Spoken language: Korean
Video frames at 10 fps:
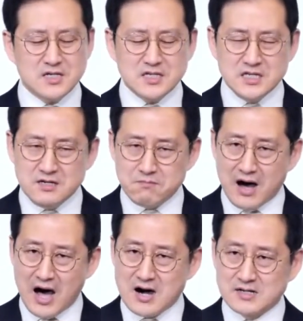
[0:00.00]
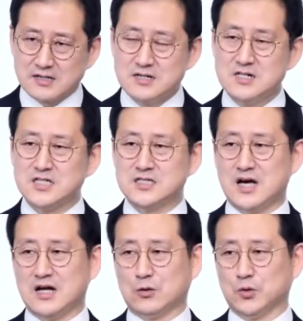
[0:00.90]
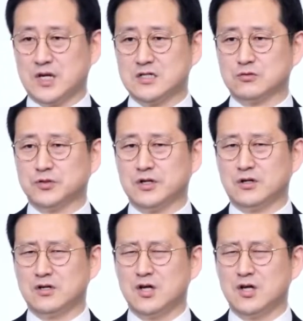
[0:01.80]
이 마을을 지나가고 계시고요.